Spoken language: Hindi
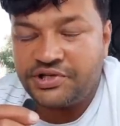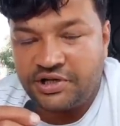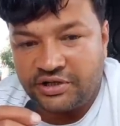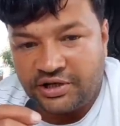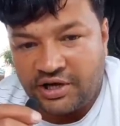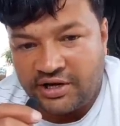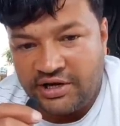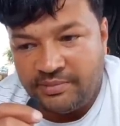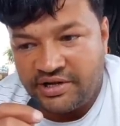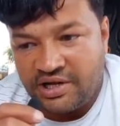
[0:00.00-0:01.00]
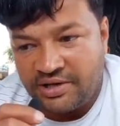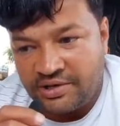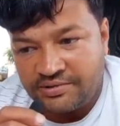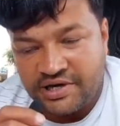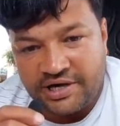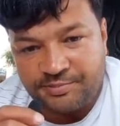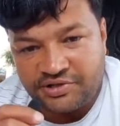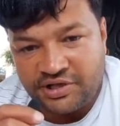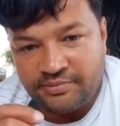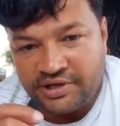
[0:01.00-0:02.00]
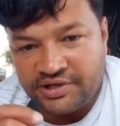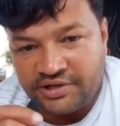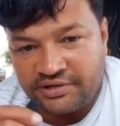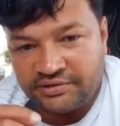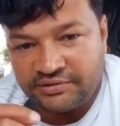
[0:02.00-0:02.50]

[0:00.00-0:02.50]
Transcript: मैं शर्ट की ट्रक ली माजा है साठ पीस ली माजा है